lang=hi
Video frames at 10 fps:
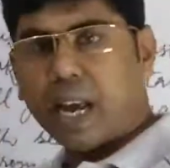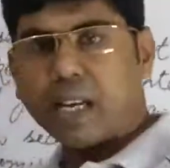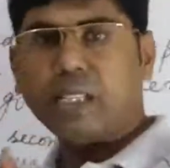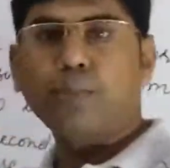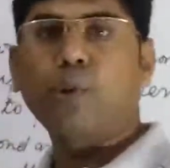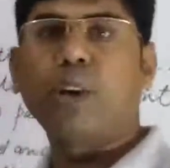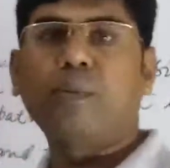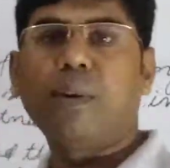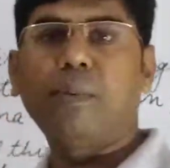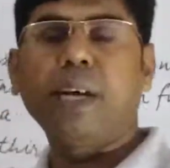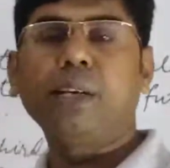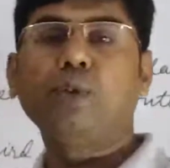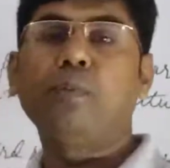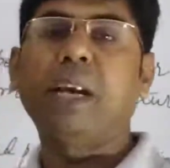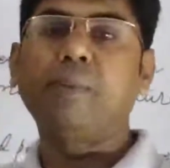ऐसे मॉडल वर्ब हैं
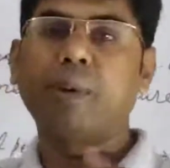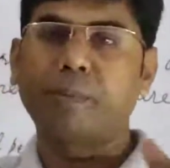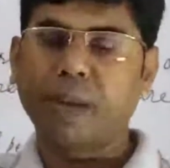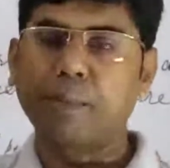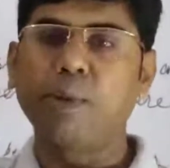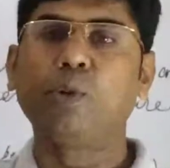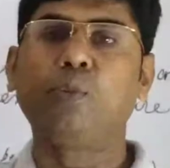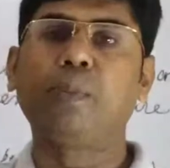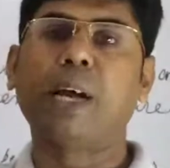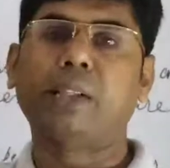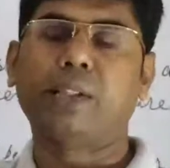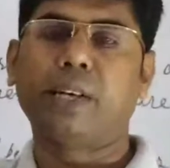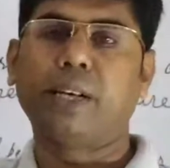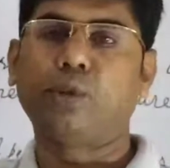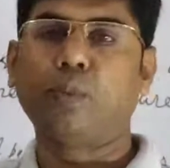जो मेन वर्ब के भी रूप में आता
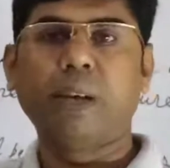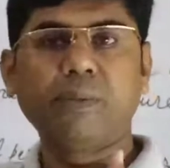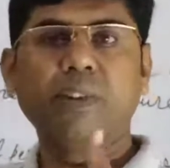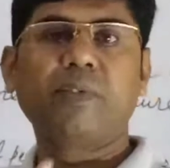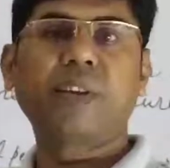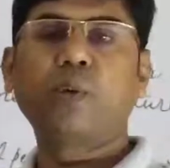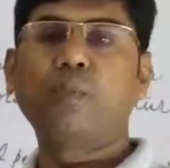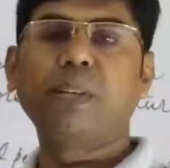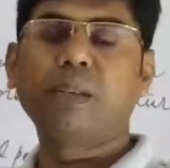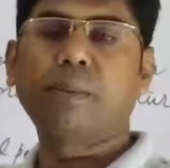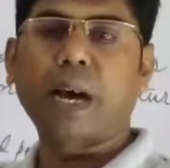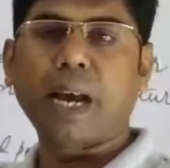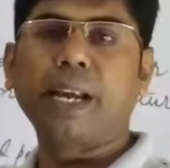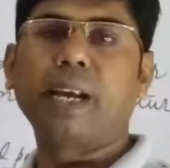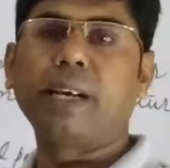है तो मेन वर्ब के रूप में जब
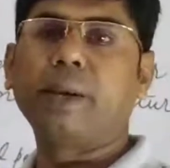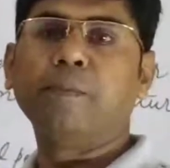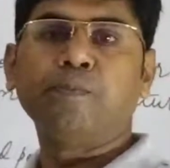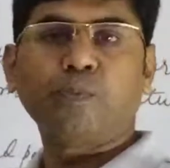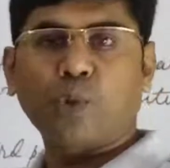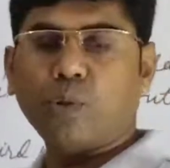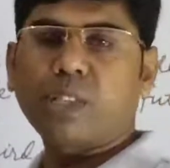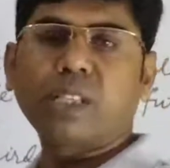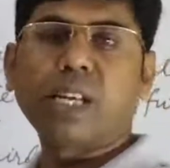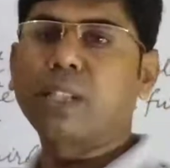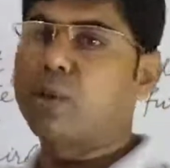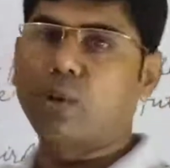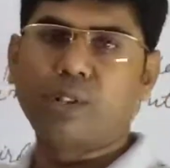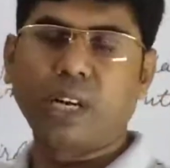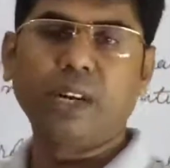आएगा ये तो उसके साथ
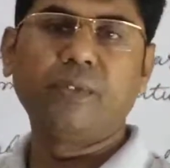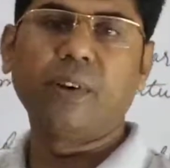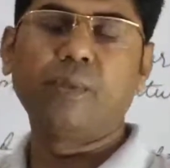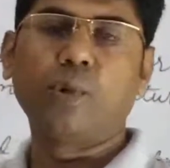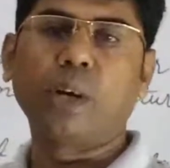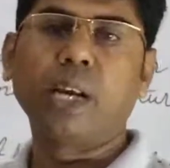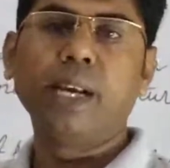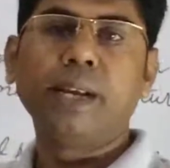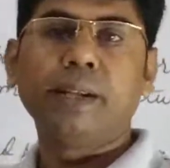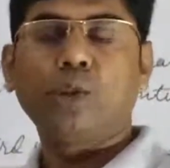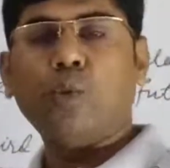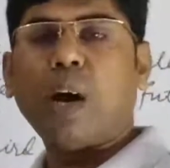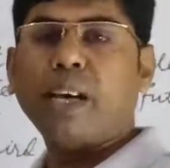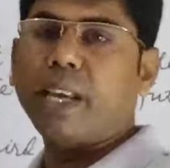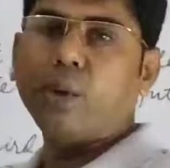ऑक्जिलरी वर्ब होंगे तो
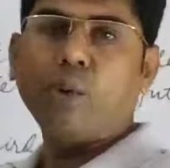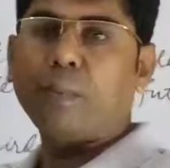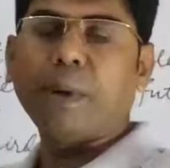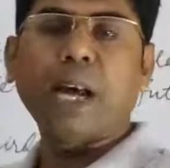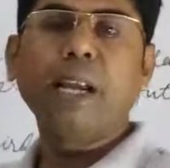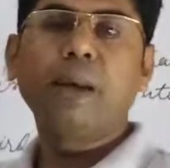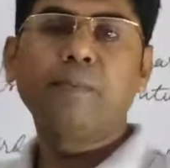वहाँ ये रूल अप्लाई